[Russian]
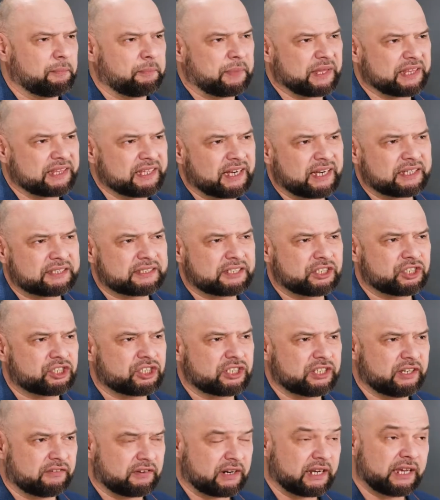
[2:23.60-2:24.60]
15 тысяч
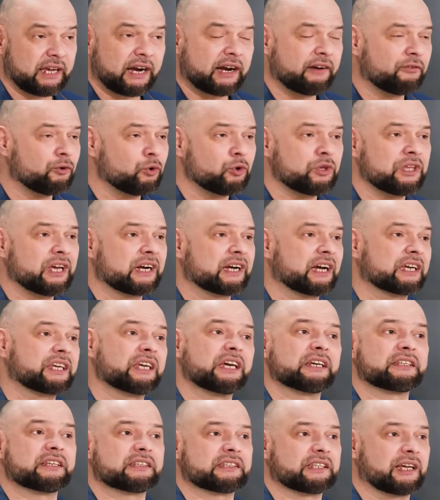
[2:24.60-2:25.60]
евро. Я говорю не о
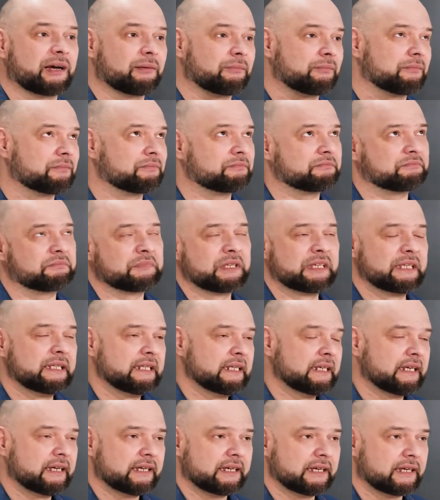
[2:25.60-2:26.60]
каких-то там
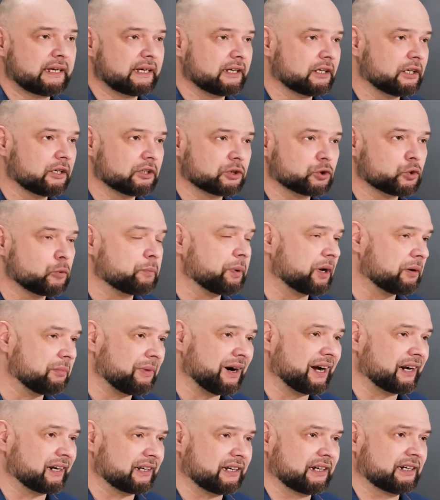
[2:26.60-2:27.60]
э,
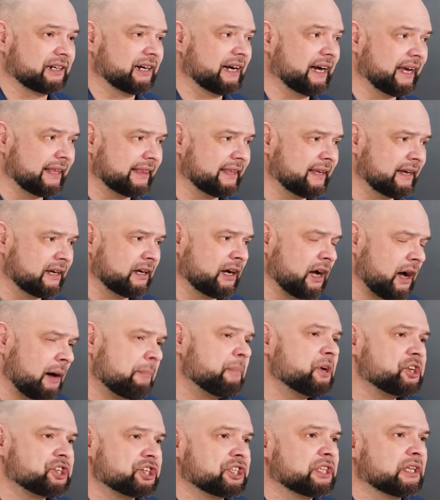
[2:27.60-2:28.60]
супермарках. Это
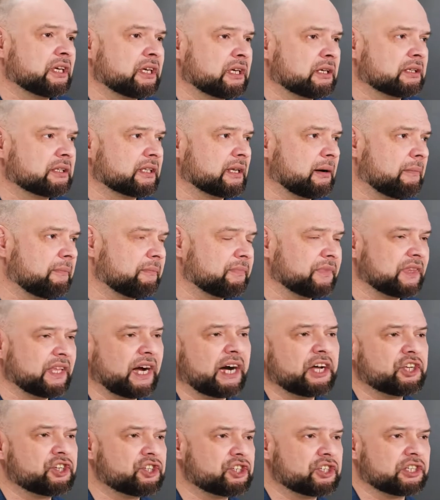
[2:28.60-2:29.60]
обычные там
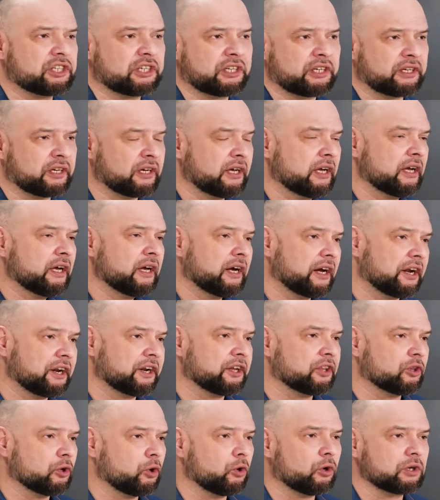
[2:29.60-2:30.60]
дачи,
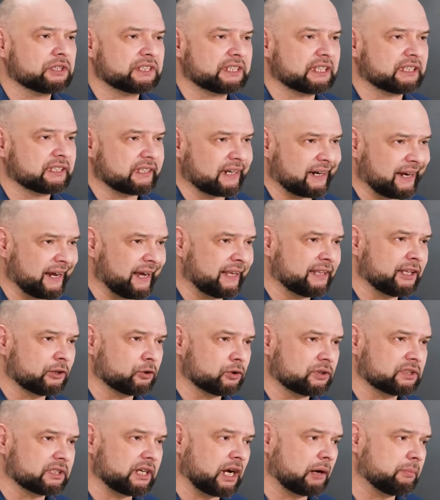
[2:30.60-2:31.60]
Рено, Ситроены, то
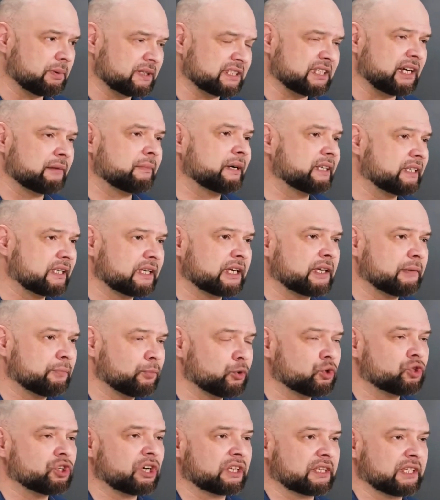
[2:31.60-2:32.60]
есть как бы самые такие
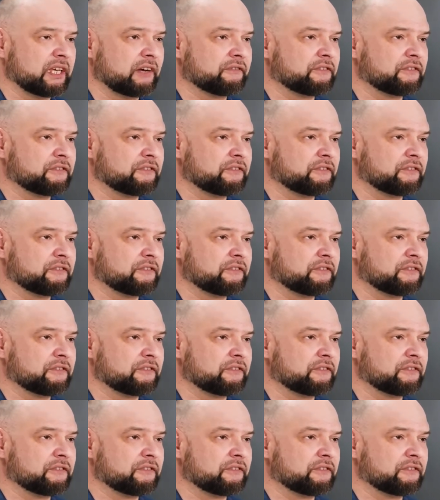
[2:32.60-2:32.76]
бюджетные